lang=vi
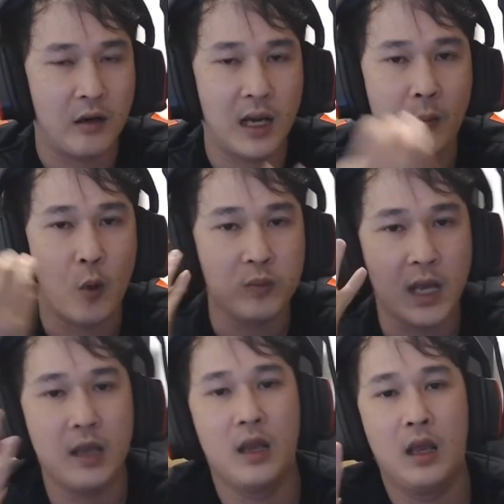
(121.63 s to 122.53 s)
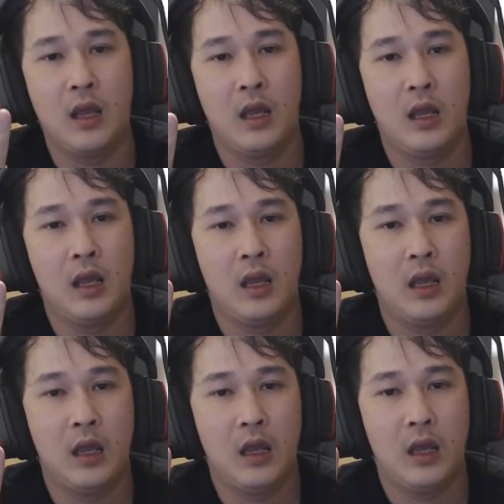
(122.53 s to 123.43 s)
là 4D
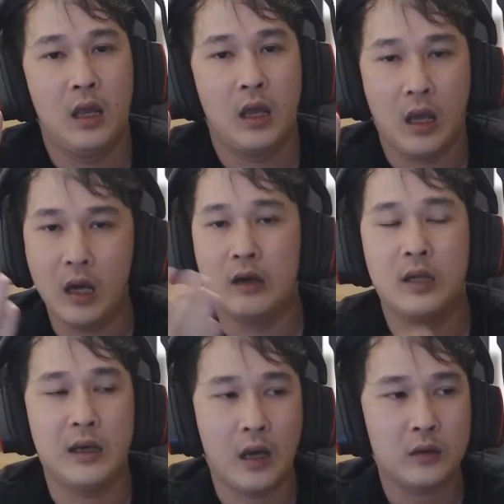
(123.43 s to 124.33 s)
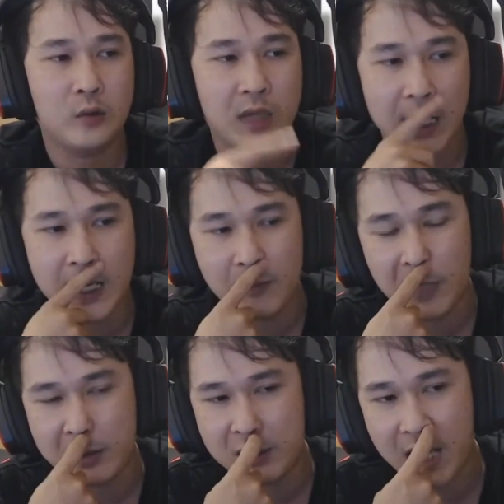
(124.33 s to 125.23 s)
ừ thì đó tôi khái niệm
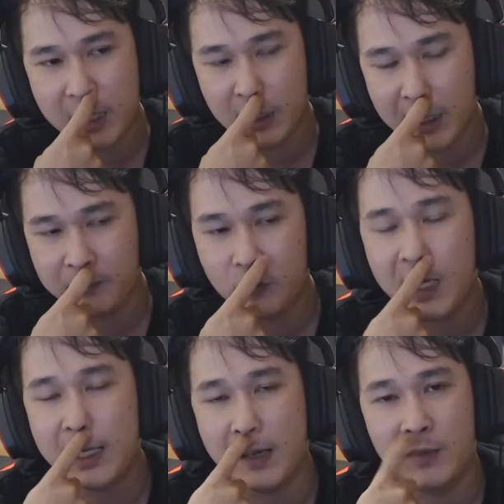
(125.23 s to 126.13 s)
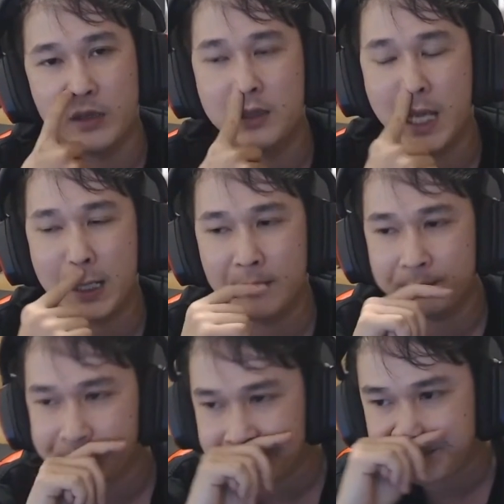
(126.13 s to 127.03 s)
là như vậy đó anh em tôi khái niệm là như vậy á
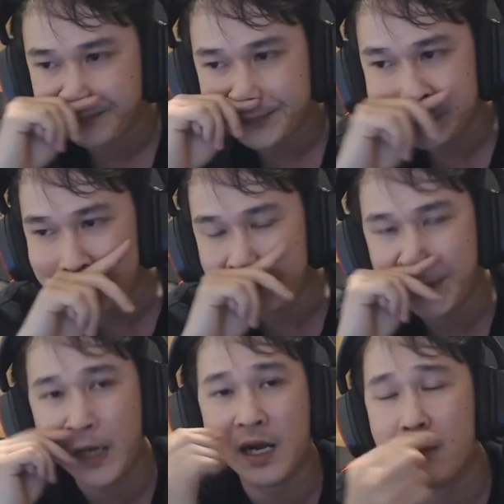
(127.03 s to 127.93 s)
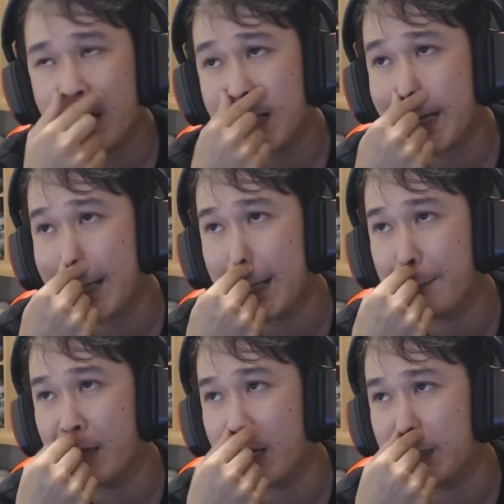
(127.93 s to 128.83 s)
thật ra mấy cái khái niệm
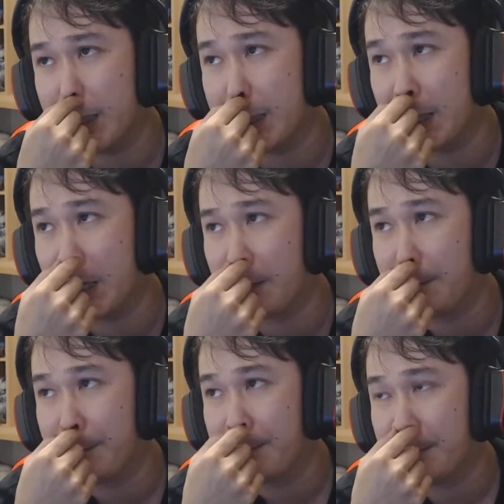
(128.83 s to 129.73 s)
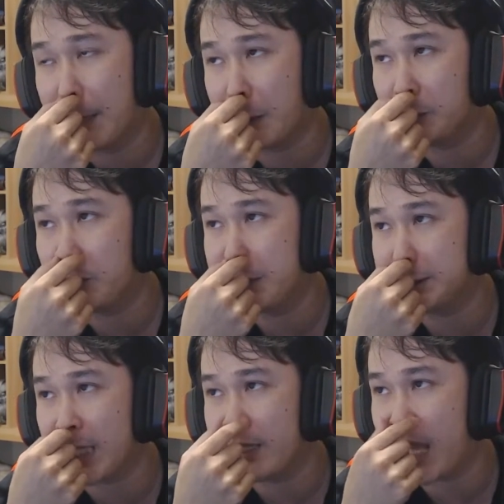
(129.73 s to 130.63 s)
này thì ờ, để coi tôi chia
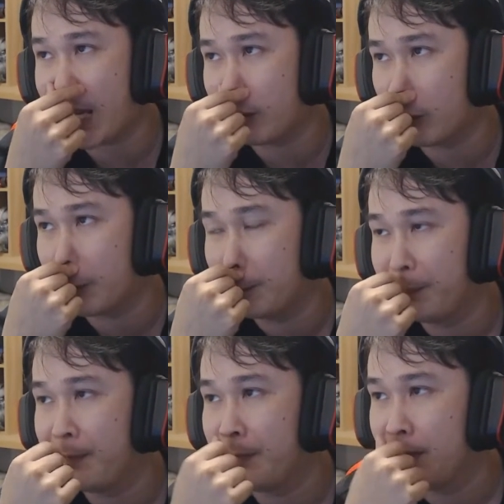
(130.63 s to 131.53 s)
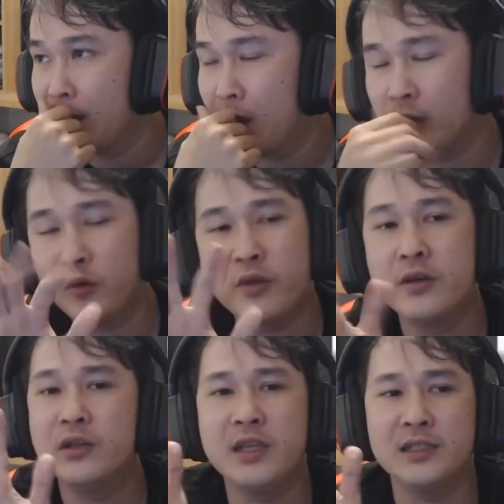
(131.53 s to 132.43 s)
sẻ với ai rồi à, tôi
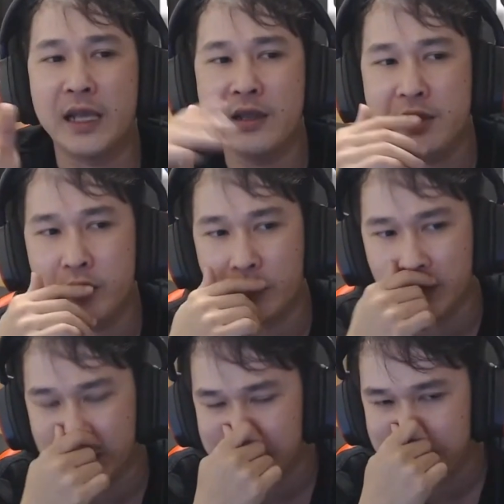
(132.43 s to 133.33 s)
chưa chia sẻ với nhiều người